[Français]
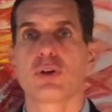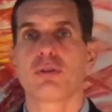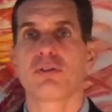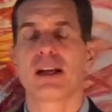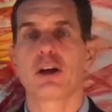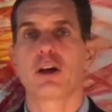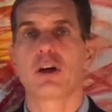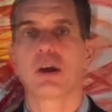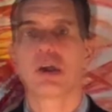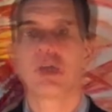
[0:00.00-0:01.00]

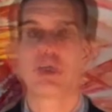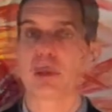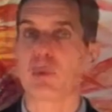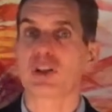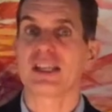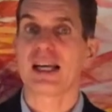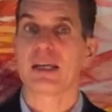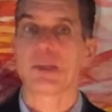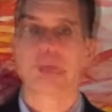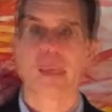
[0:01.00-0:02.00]
valeur
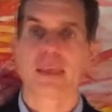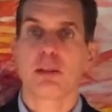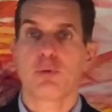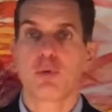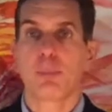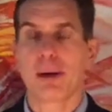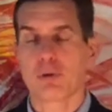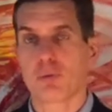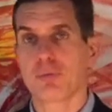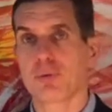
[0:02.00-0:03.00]
primordiale qu'il ne faut pas
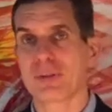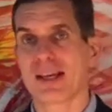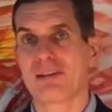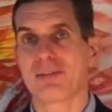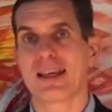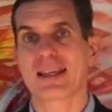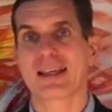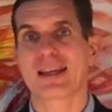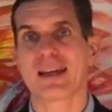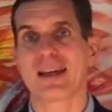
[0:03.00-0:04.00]
confondre
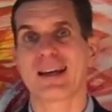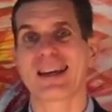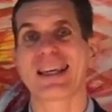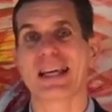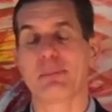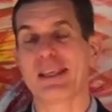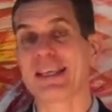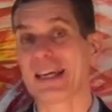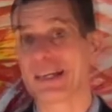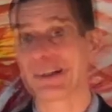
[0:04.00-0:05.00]
avec un
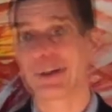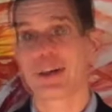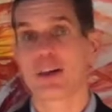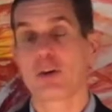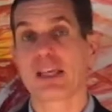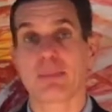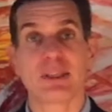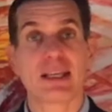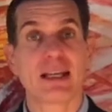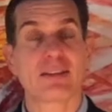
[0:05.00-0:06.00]
kamikaze. Le
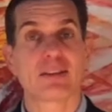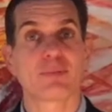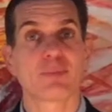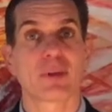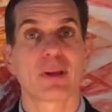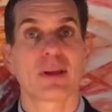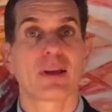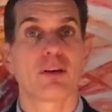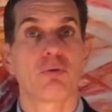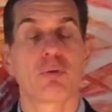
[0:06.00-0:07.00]
kamikaze
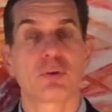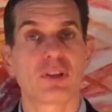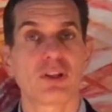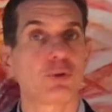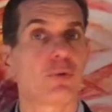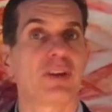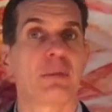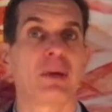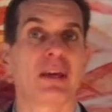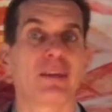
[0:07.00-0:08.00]
fonce les yeux
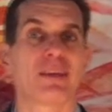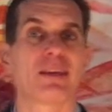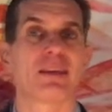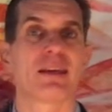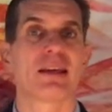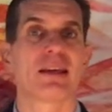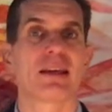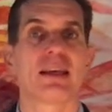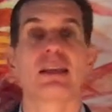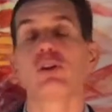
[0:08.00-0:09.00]
fermés.
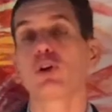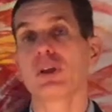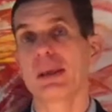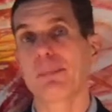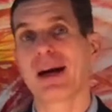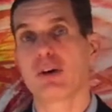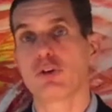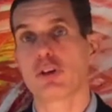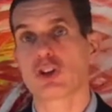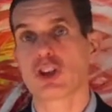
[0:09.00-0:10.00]
Il ne connaît pas le
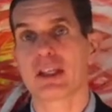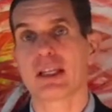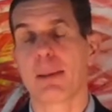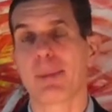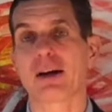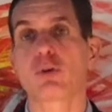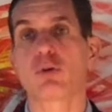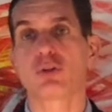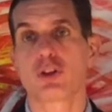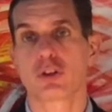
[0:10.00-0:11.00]
danger, il n'a pas
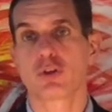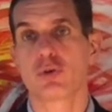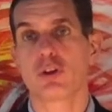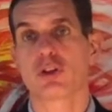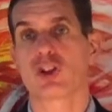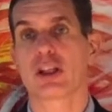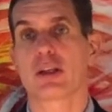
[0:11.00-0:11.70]
conscience du danger.